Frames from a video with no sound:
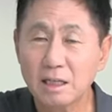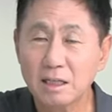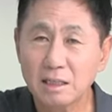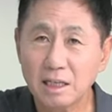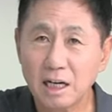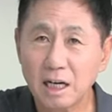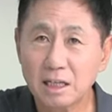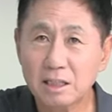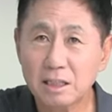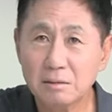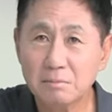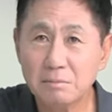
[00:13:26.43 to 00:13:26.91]

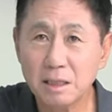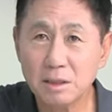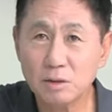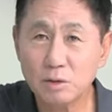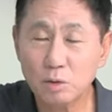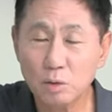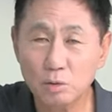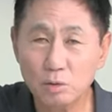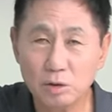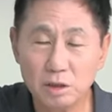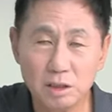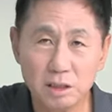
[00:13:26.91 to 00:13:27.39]
야당만
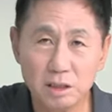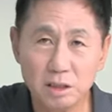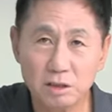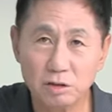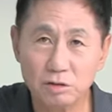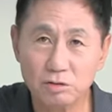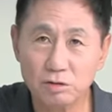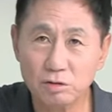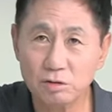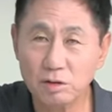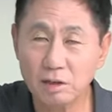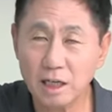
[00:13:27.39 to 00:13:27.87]
좋은 일
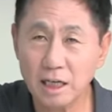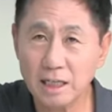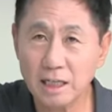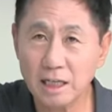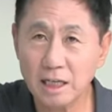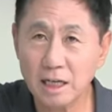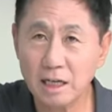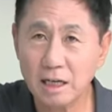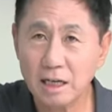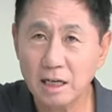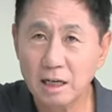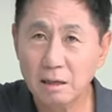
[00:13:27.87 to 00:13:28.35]
시켜주는 거
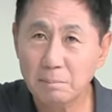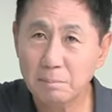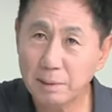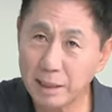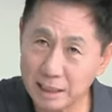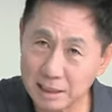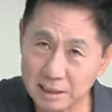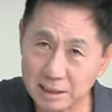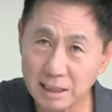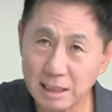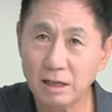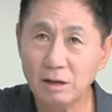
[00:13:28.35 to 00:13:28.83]
아니야?
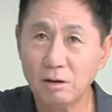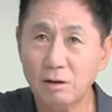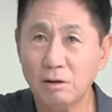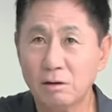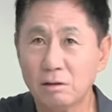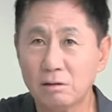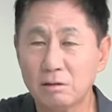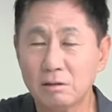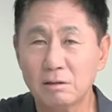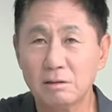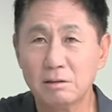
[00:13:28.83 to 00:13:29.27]
빼세요.